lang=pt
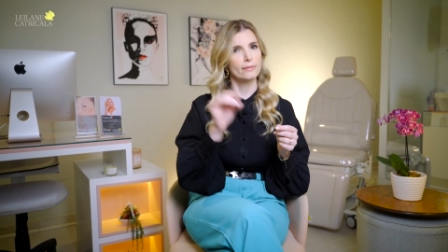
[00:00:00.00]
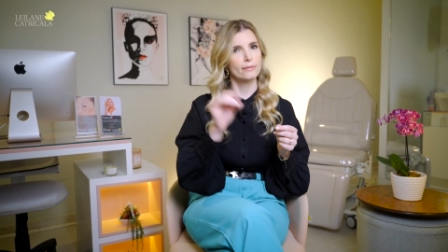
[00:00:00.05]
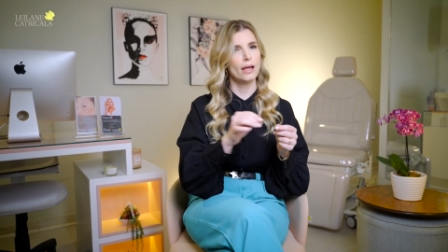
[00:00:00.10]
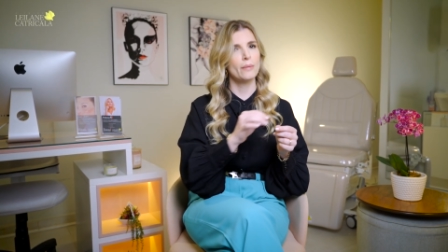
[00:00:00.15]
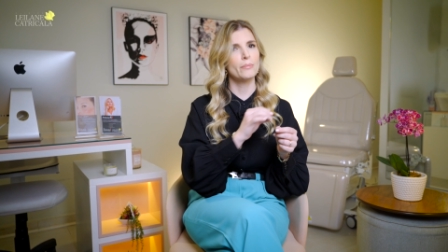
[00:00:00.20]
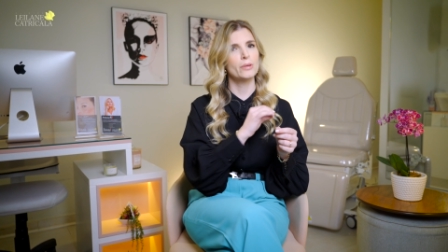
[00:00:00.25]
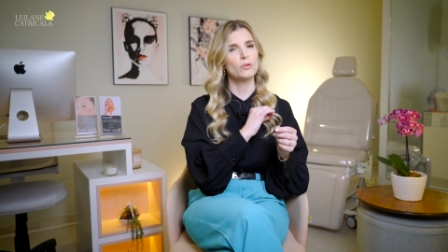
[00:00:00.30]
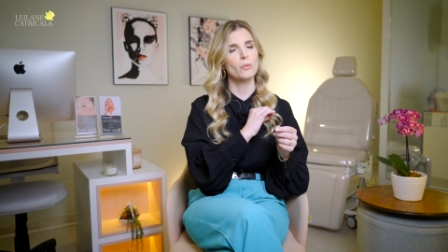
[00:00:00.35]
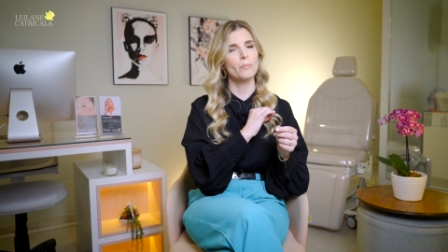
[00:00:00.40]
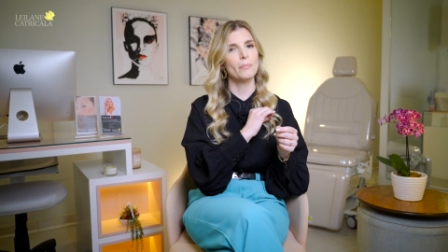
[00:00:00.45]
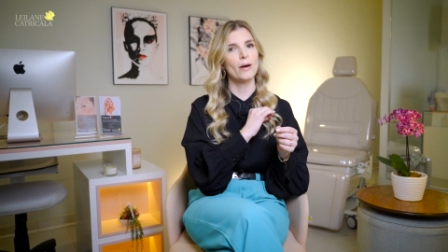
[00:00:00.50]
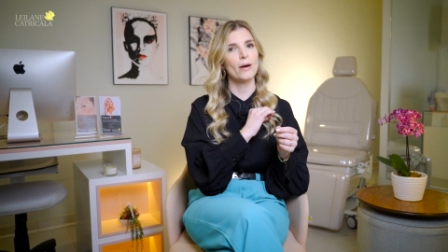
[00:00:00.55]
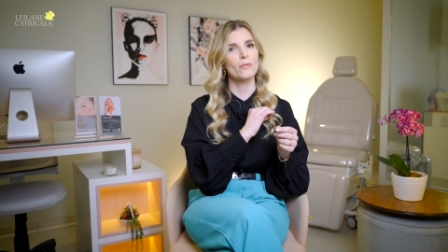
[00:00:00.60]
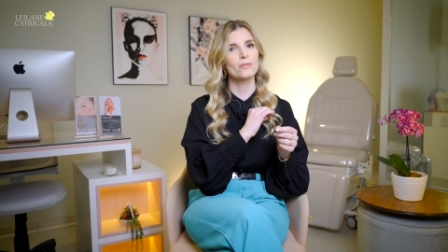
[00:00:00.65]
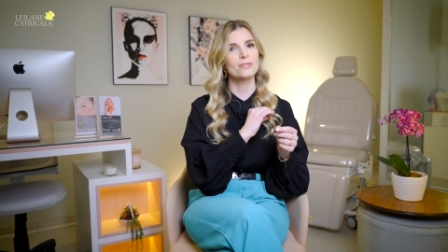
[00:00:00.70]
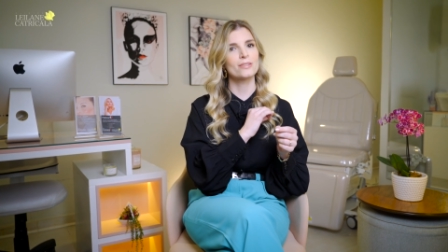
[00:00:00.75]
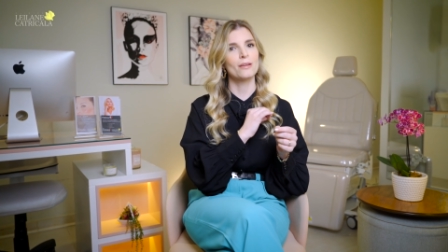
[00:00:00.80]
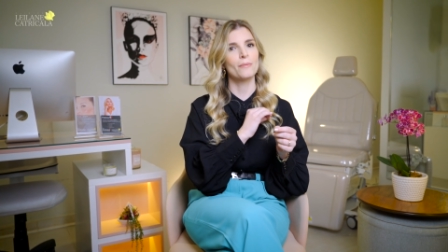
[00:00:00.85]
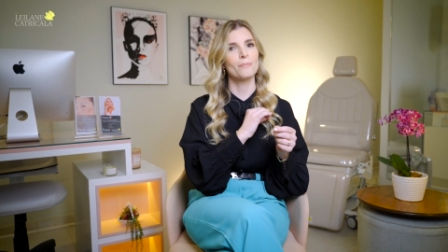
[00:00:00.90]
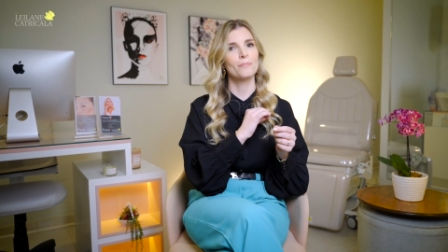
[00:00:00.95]
na
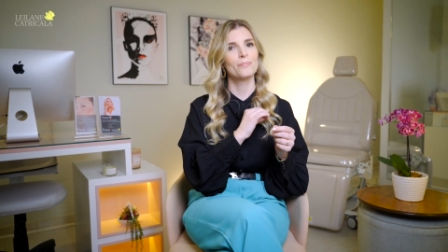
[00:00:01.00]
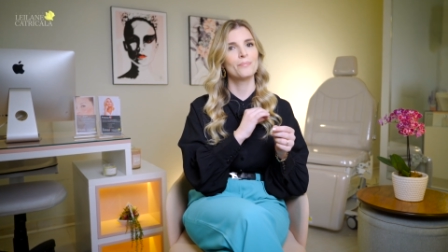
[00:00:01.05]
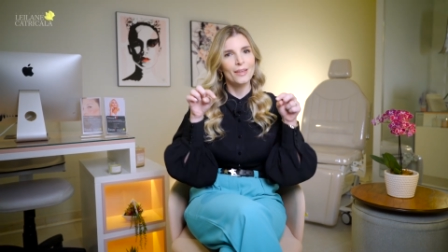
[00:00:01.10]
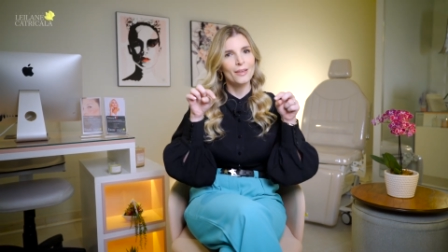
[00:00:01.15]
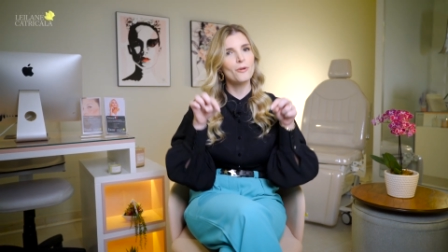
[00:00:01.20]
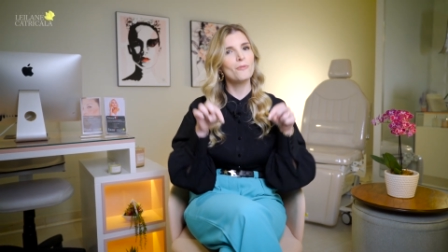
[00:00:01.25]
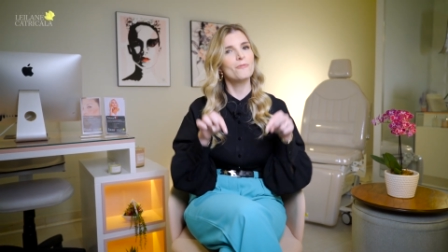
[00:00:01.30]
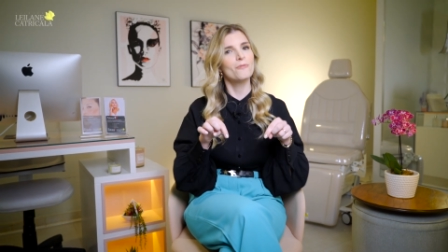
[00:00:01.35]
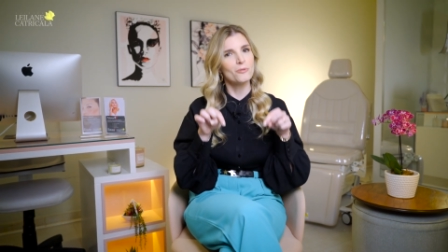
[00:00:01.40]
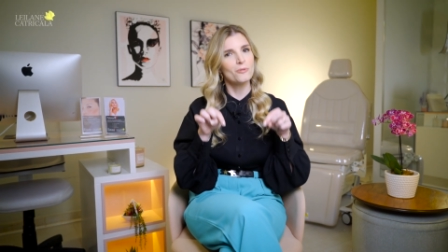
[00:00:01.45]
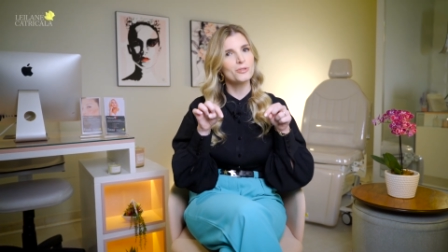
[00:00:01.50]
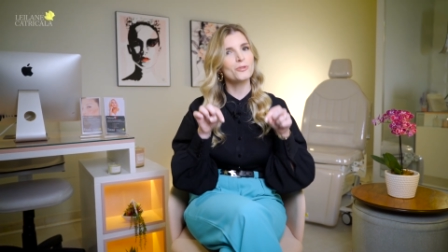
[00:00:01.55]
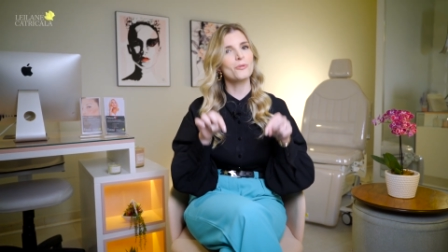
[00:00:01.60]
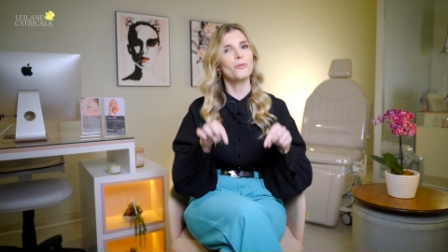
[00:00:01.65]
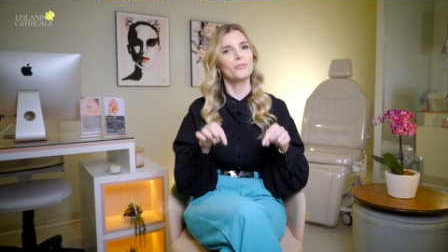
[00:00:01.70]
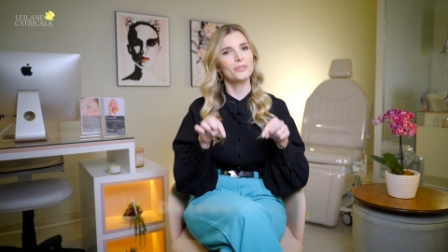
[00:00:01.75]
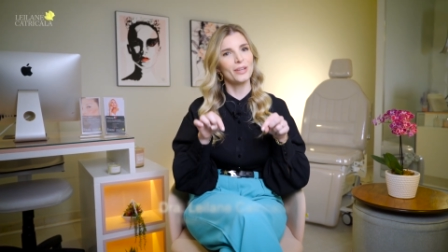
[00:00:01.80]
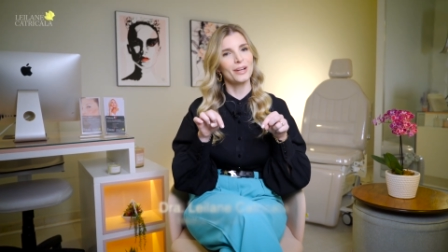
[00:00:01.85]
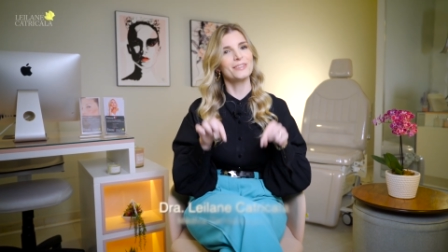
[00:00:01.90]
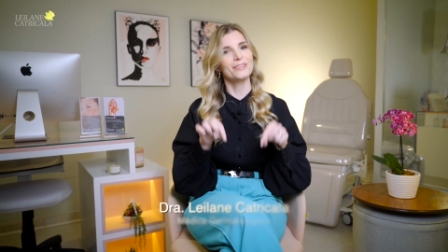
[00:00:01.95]
menopausa? Eu vou te
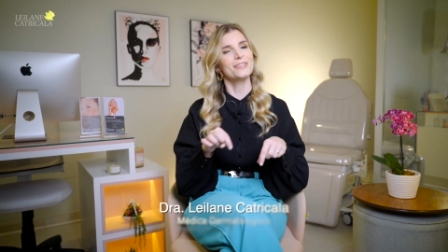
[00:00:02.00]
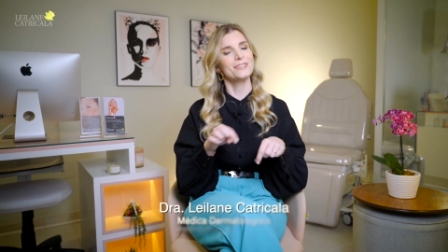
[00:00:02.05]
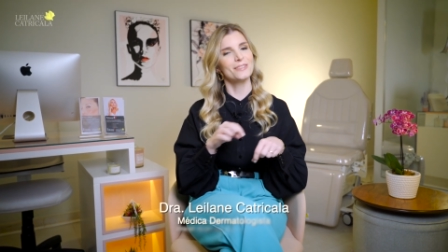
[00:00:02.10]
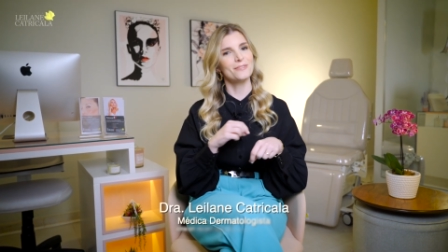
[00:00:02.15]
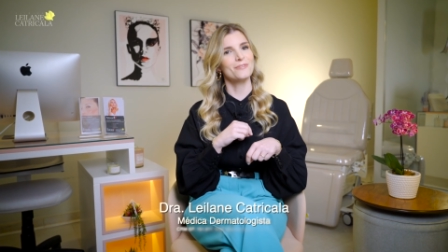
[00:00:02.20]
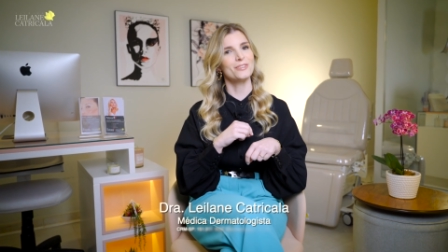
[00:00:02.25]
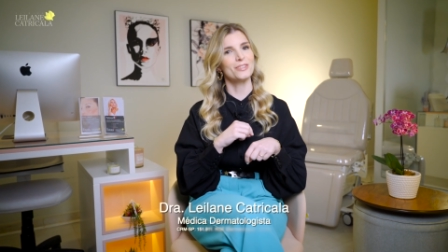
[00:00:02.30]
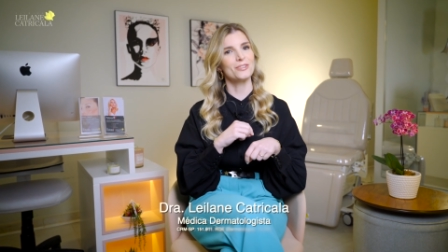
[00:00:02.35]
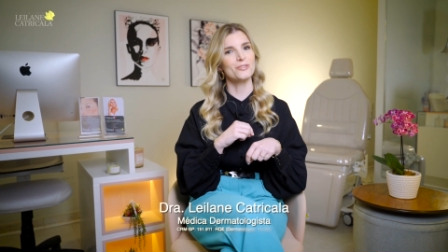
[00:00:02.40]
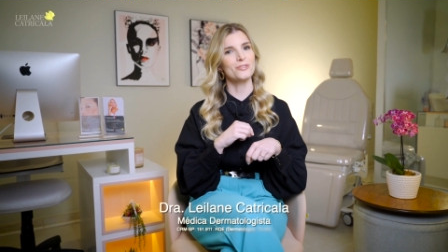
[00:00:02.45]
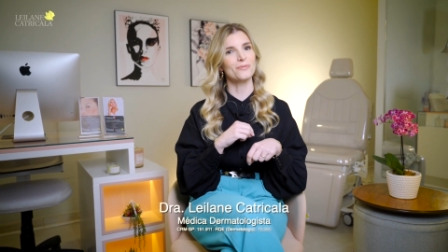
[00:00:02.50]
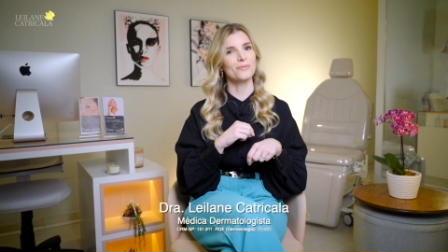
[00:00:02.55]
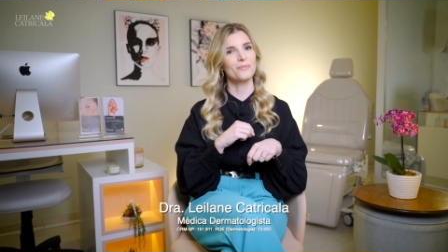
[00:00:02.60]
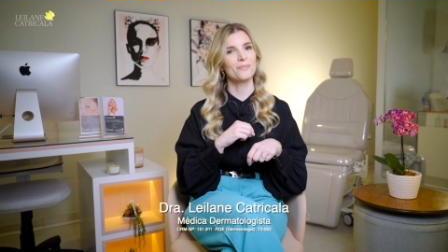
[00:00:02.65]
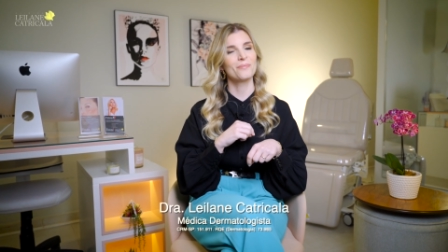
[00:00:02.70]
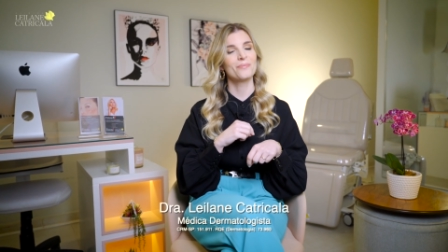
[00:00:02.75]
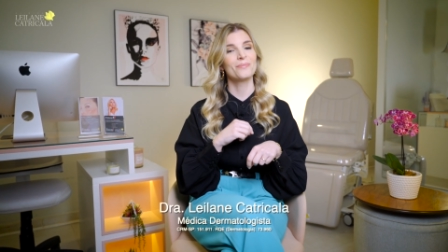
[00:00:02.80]
contar nesse vídeo.